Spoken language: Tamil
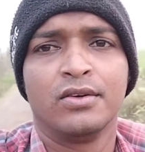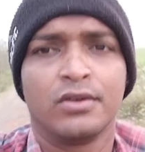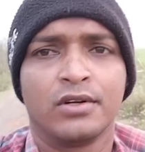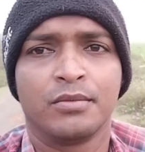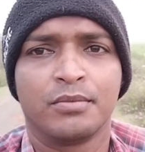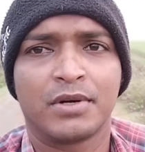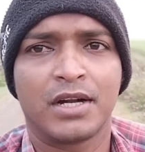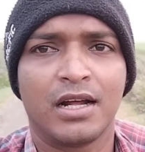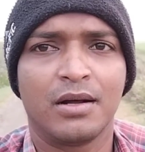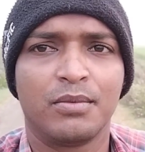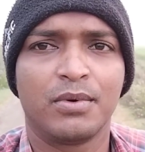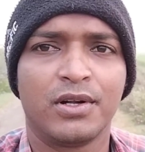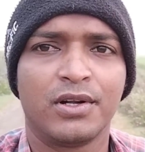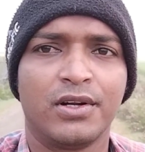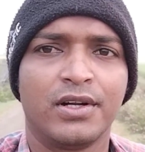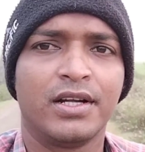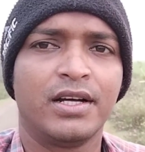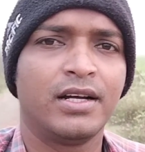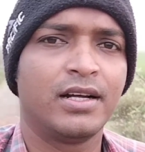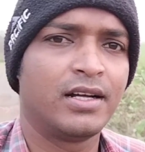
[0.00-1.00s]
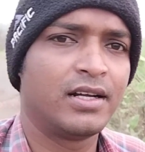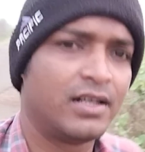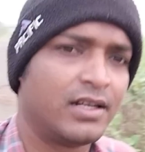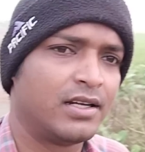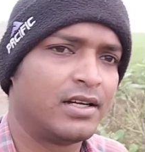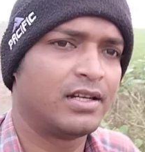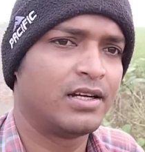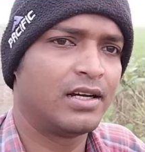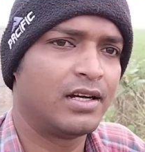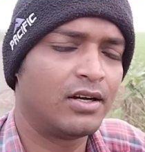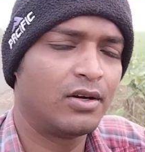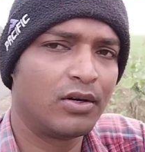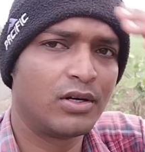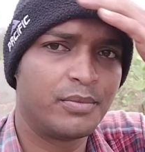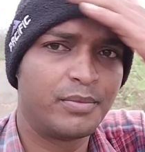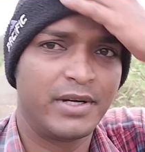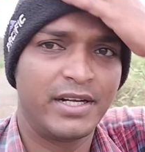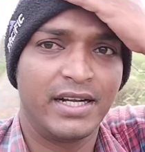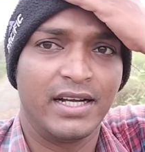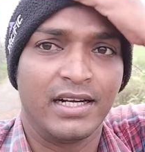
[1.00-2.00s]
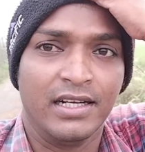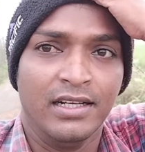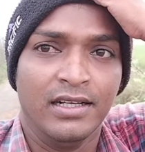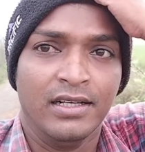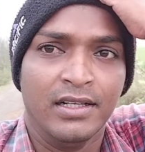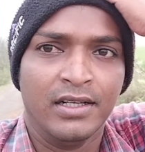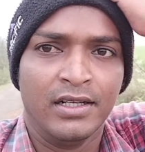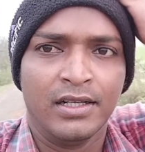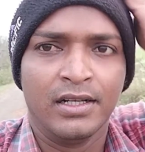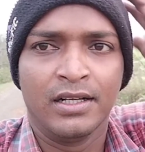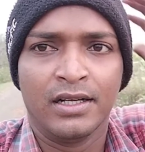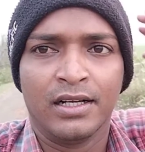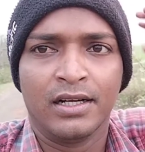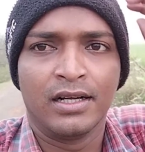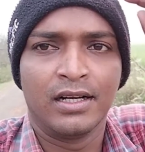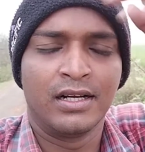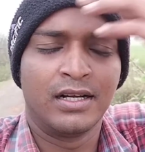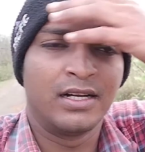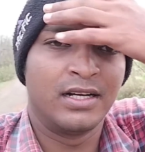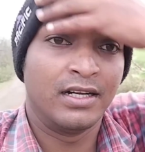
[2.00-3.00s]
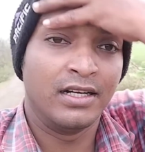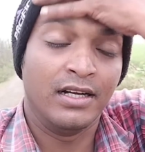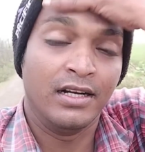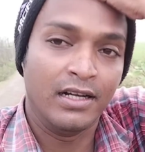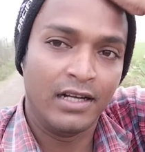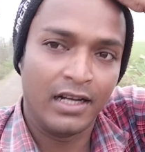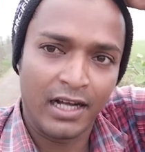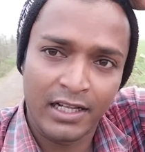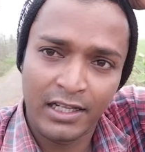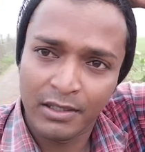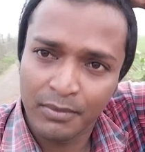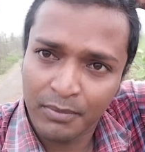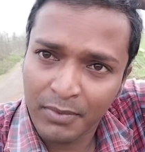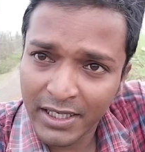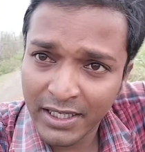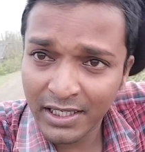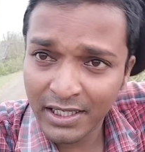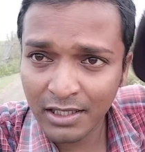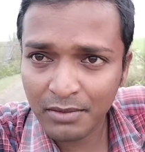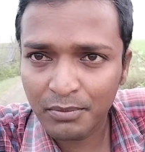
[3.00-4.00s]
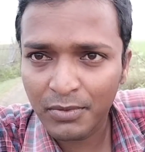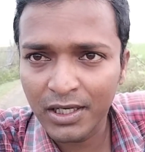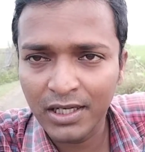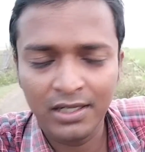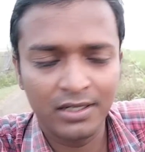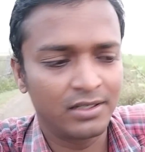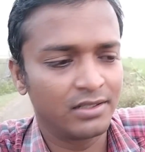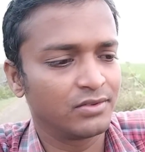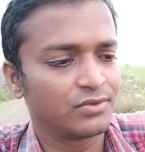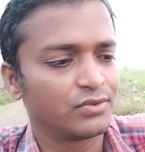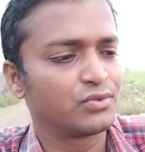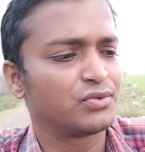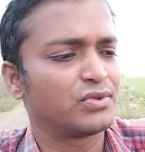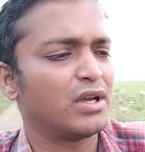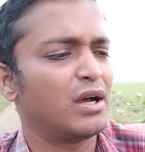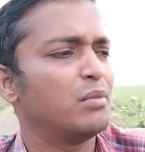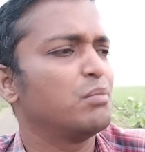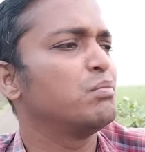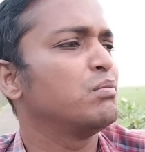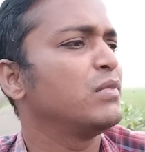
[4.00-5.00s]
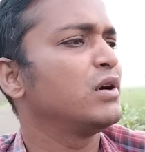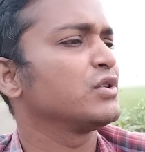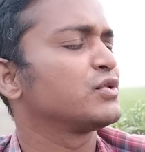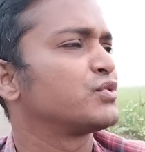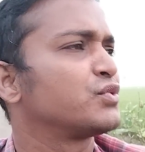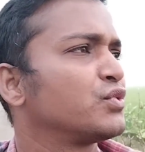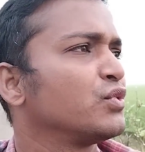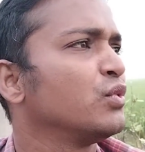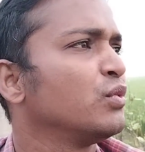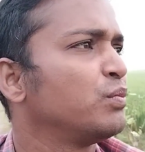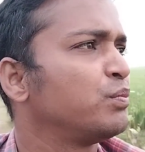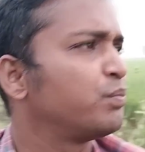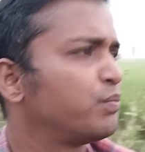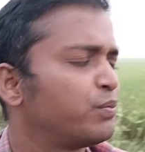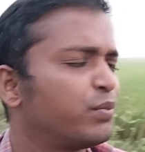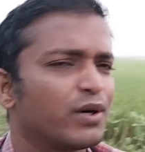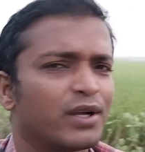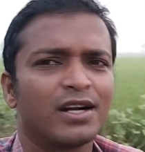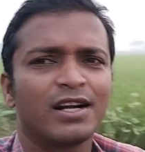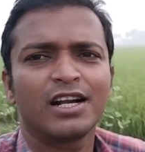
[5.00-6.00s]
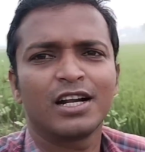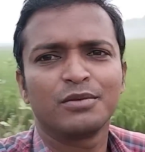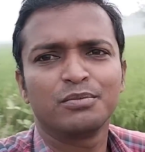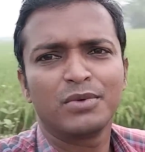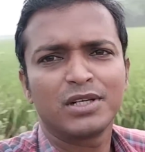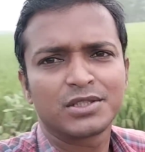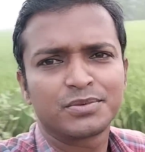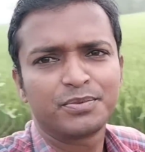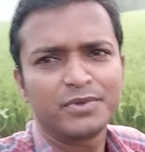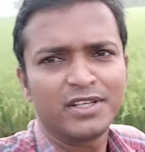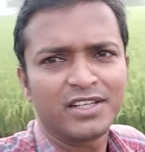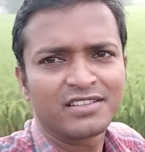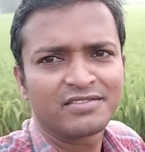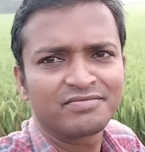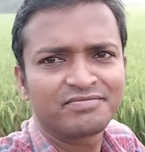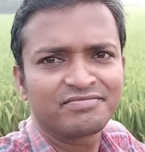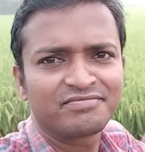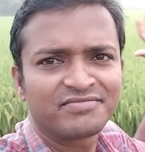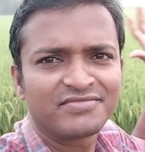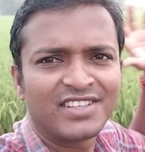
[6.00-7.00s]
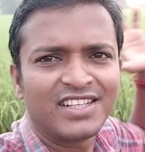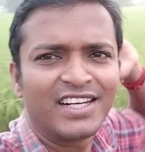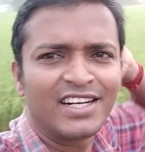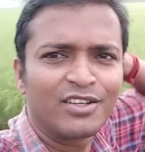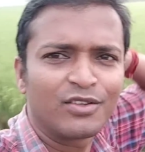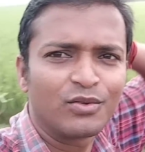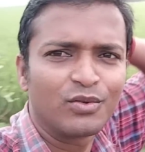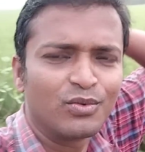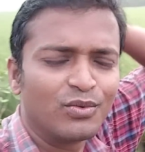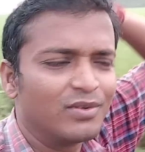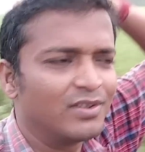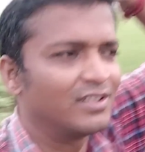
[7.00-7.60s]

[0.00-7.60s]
ஒன்றும் ப்ராப்ளம் இல்லை அவங்க போயிட்டாங்க அந்த மாதிரி நண்பா செம்ம சூப்பரான அட்மாஸ்பியர் எனக்கு